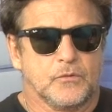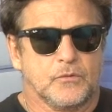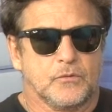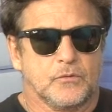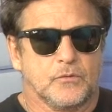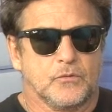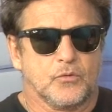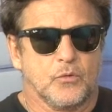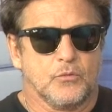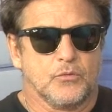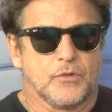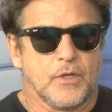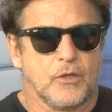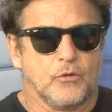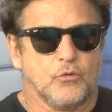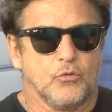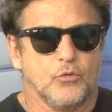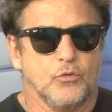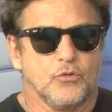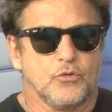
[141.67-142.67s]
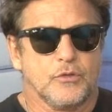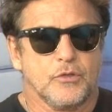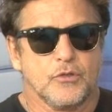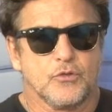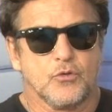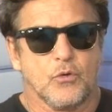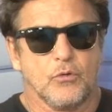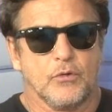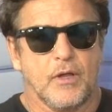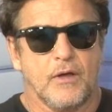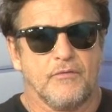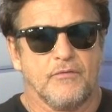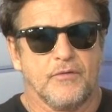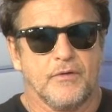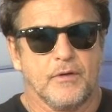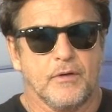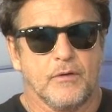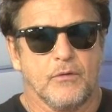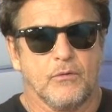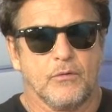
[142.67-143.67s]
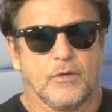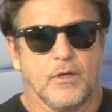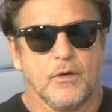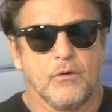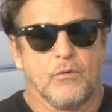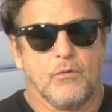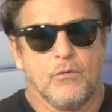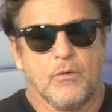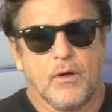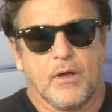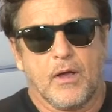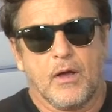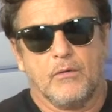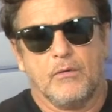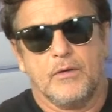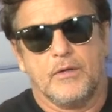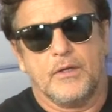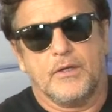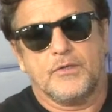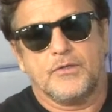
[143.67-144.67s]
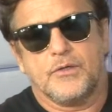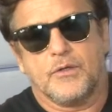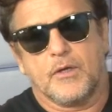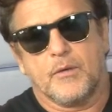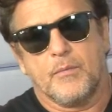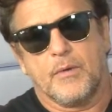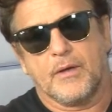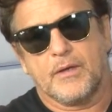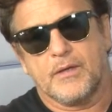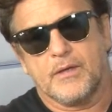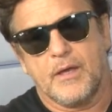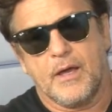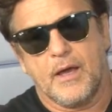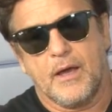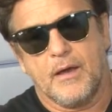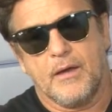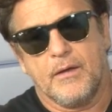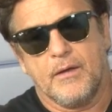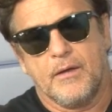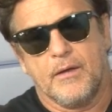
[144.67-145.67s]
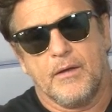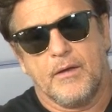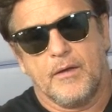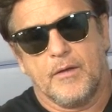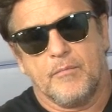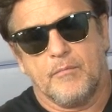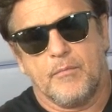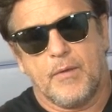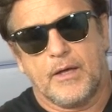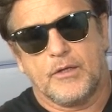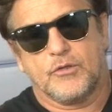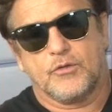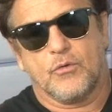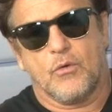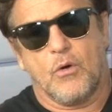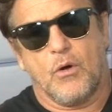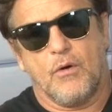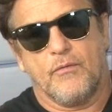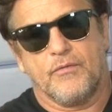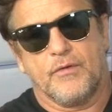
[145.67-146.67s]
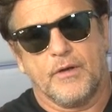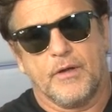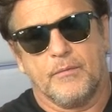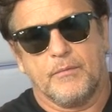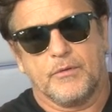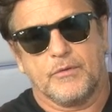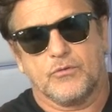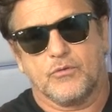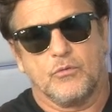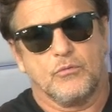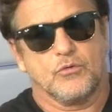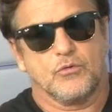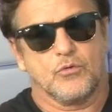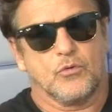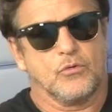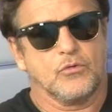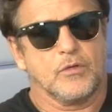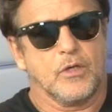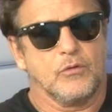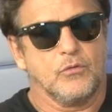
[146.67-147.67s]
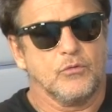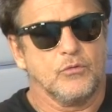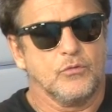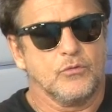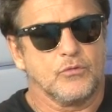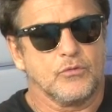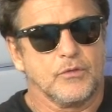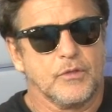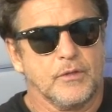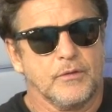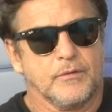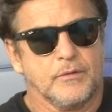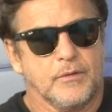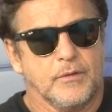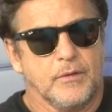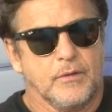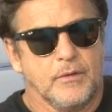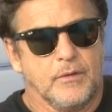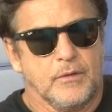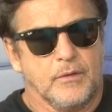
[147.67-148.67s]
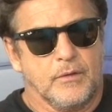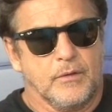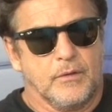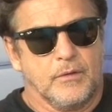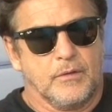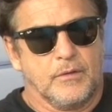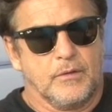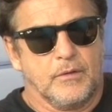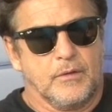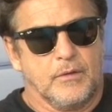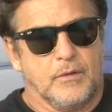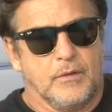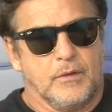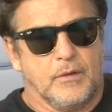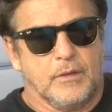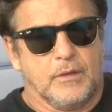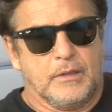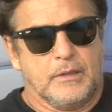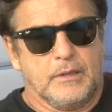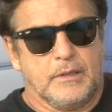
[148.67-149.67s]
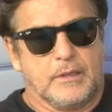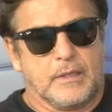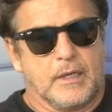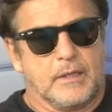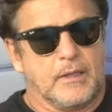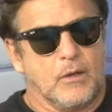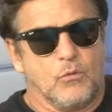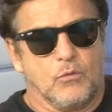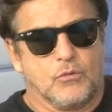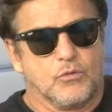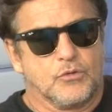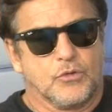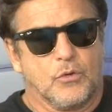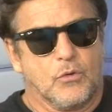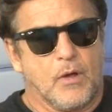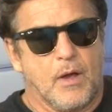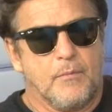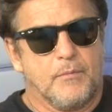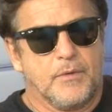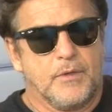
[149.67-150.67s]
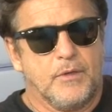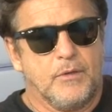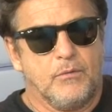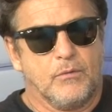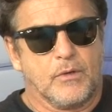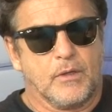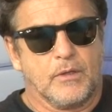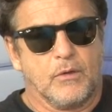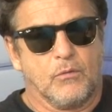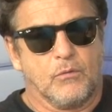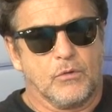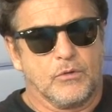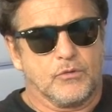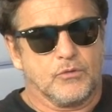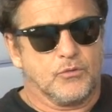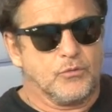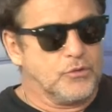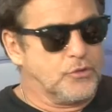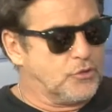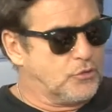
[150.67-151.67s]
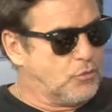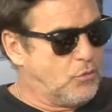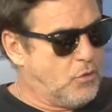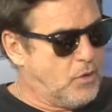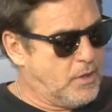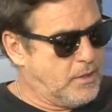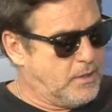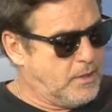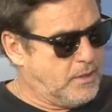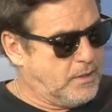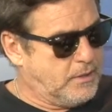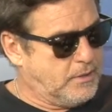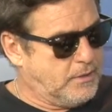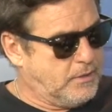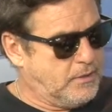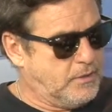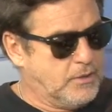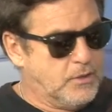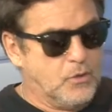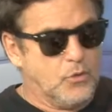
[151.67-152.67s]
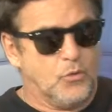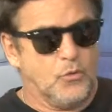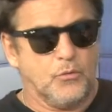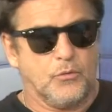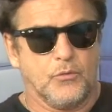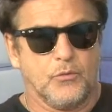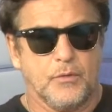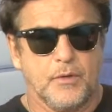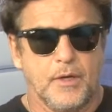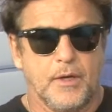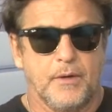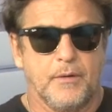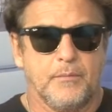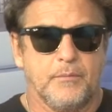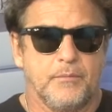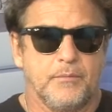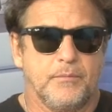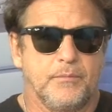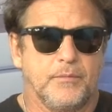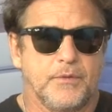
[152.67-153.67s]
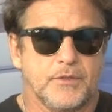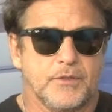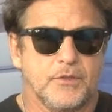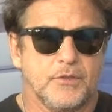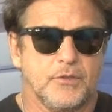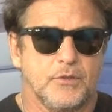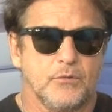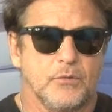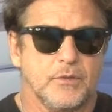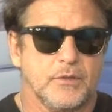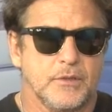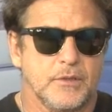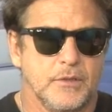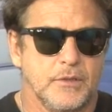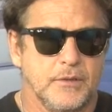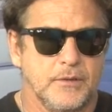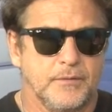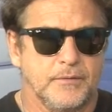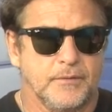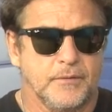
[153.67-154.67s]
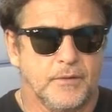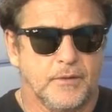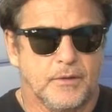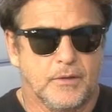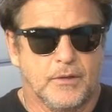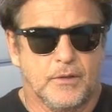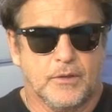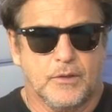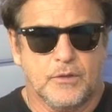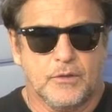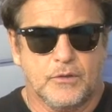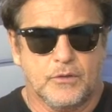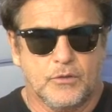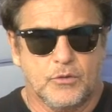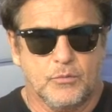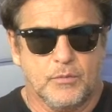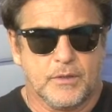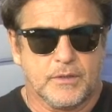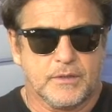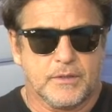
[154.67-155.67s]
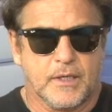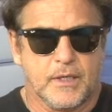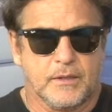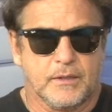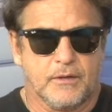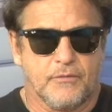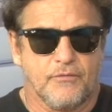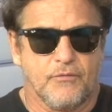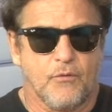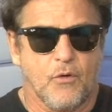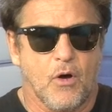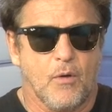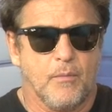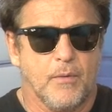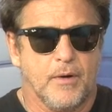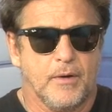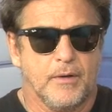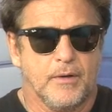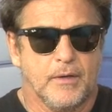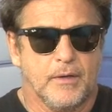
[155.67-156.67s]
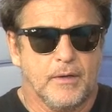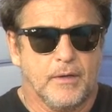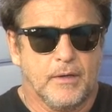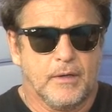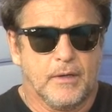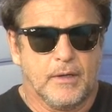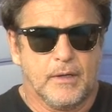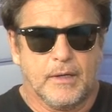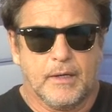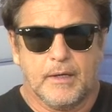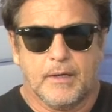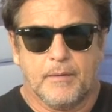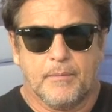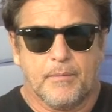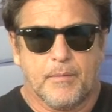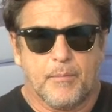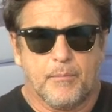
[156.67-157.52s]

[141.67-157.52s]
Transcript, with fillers: somos adultos, né? só o Davi que eu tenho com a Carolina Dickman, que é mais jovem, né? mas somos todos adultos. Né? E cada um com o seu caminho, cada um com a sua história, e eu é, me sentindo assim, de uma certa forma, é,